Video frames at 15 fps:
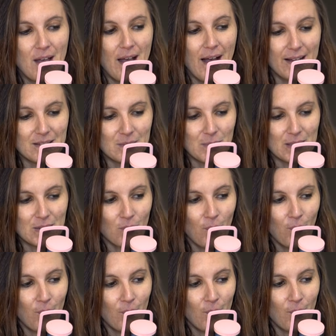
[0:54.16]

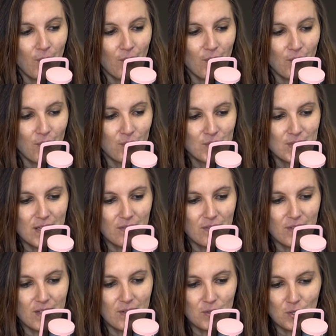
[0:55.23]
Admettons, euh, vous
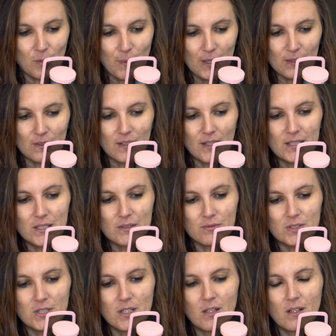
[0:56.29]
avez votre partenaire qui
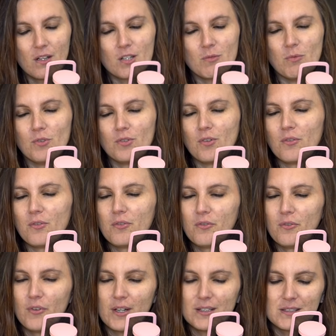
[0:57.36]
vous dit ⁇ je me sens
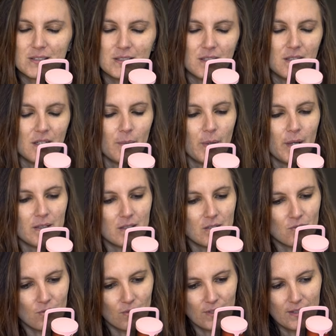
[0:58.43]
fatiguée après
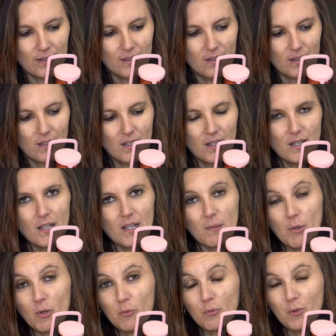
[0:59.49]
cette journée. Eh
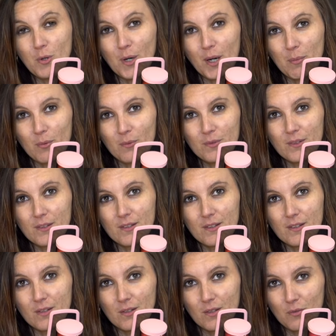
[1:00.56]
bien, vous pouvez lui répondre,
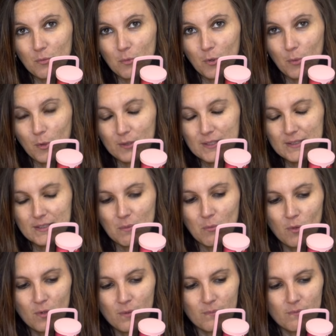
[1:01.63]
reprenez ces
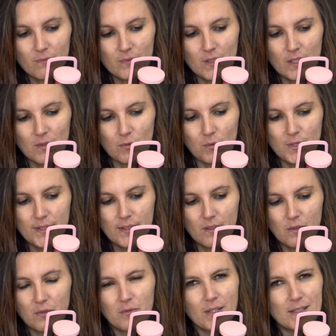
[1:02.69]
mots et vous lui dites
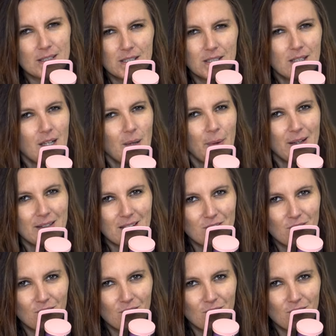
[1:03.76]
fatiguée après cette